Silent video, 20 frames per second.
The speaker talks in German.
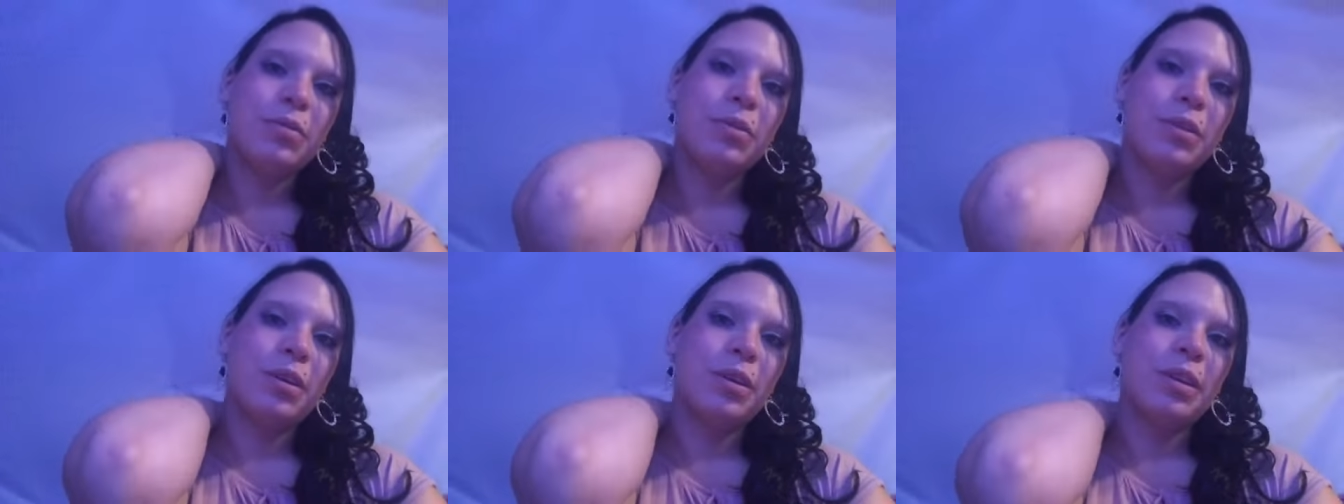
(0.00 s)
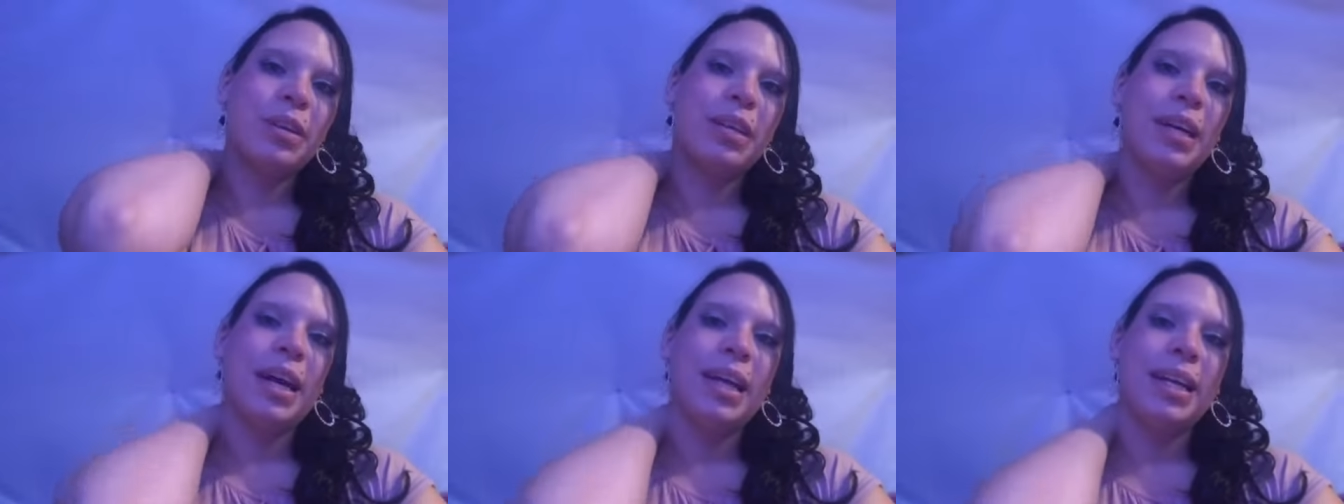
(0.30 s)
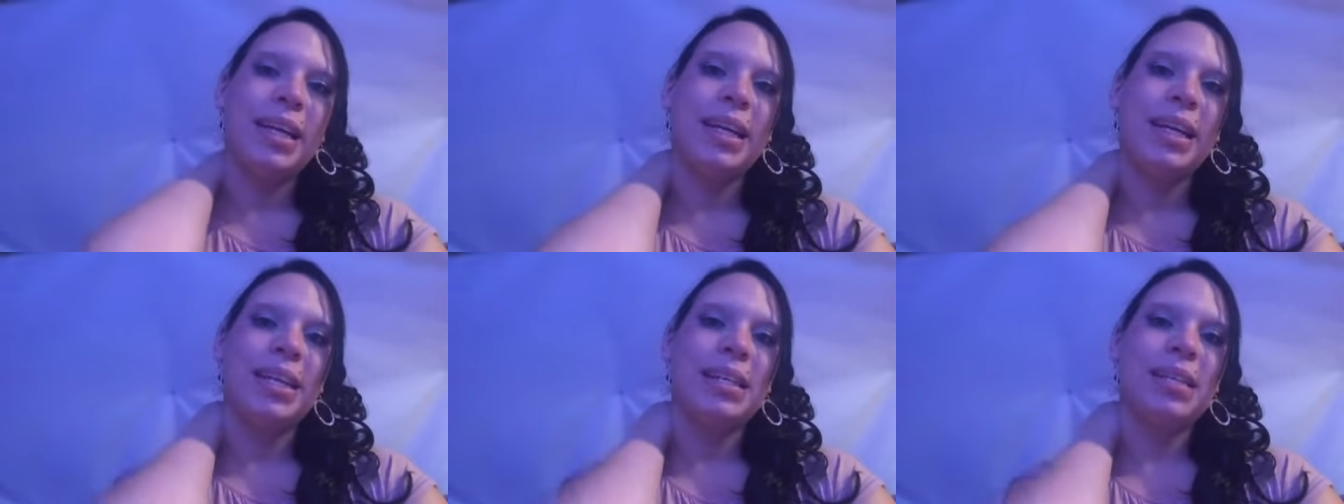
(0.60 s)
von
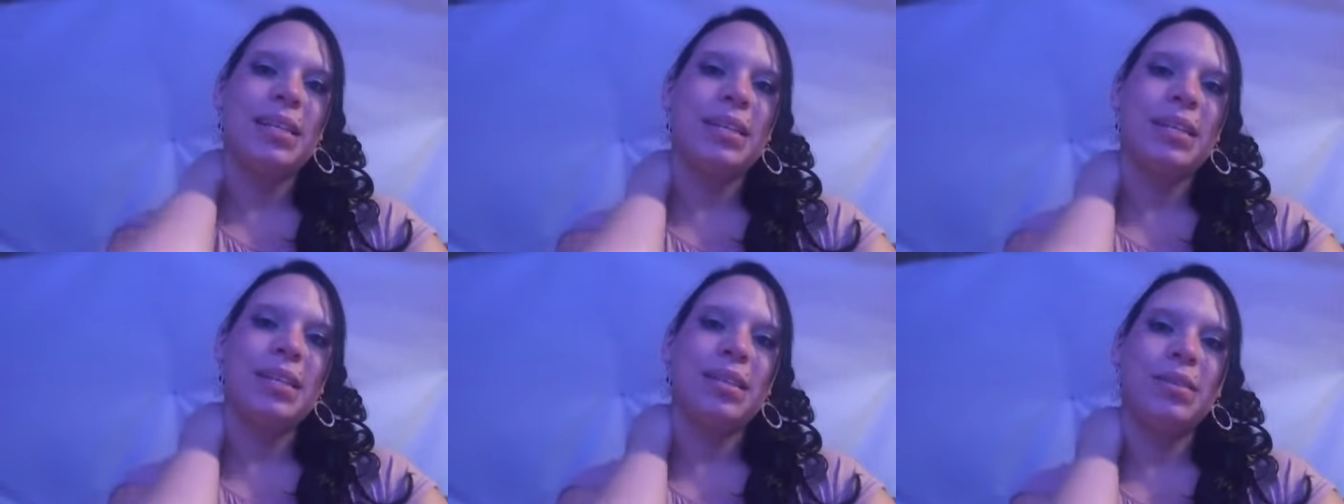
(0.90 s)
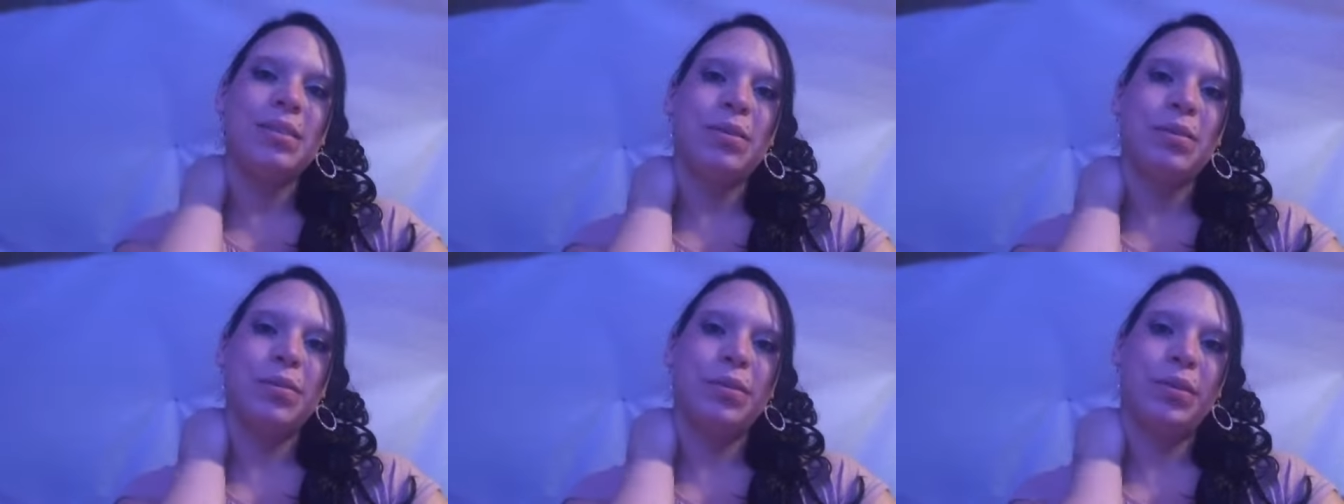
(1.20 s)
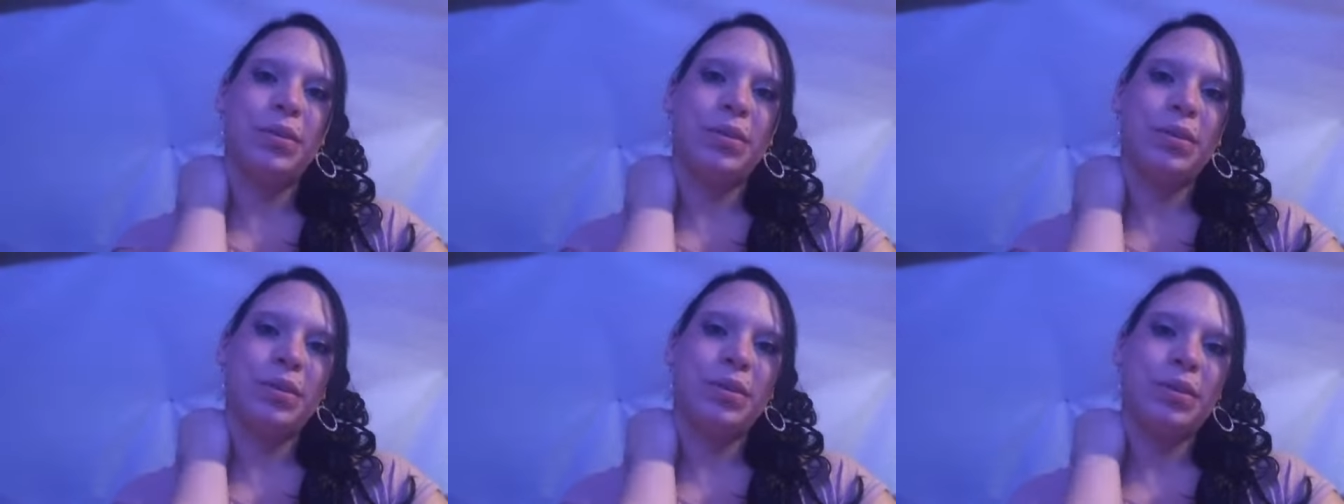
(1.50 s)
Alete
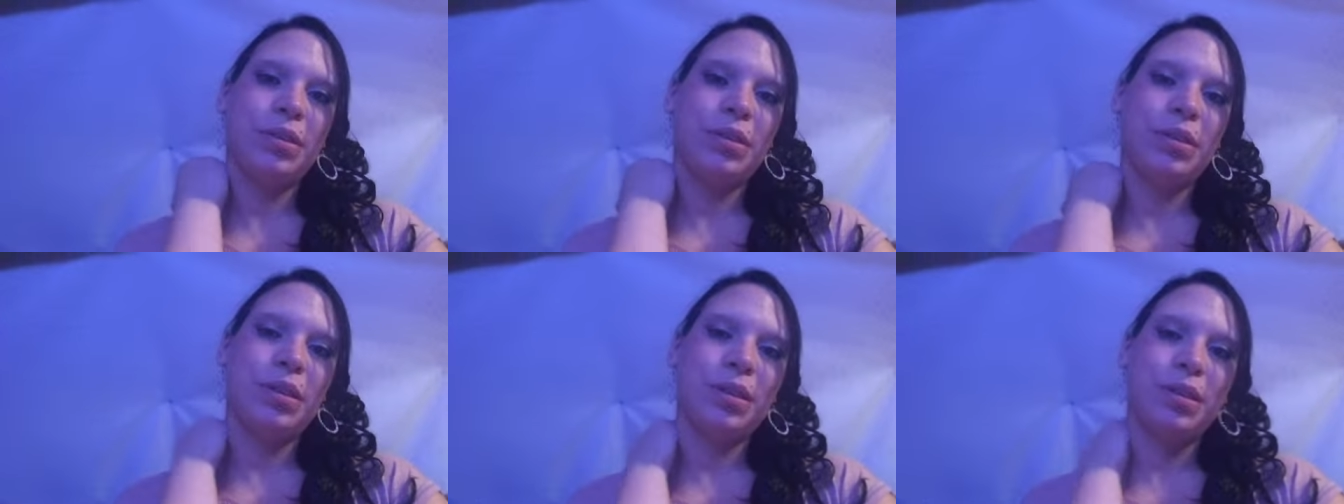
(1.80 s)
und